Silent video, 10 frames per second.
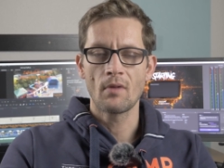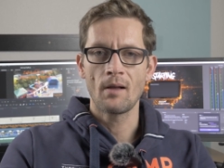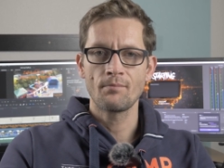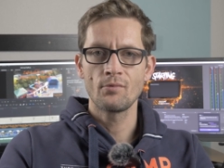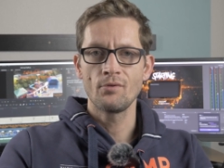
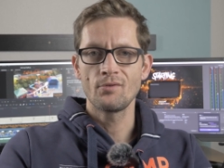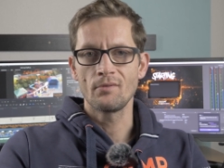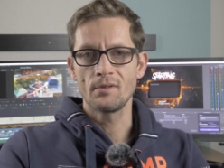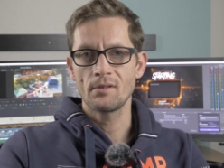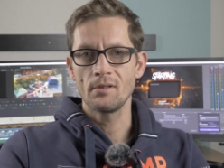
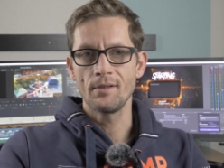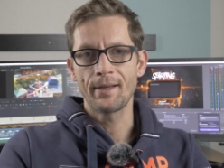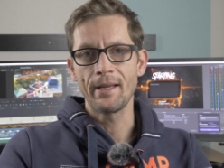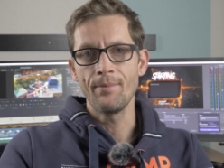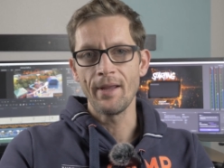Abkürzung ist äh,
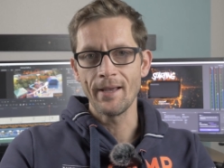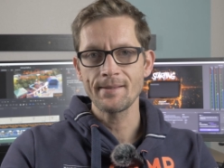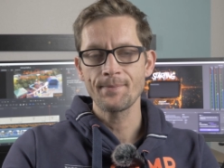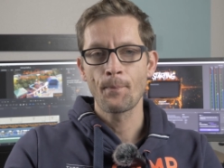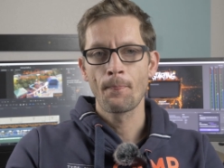GBS,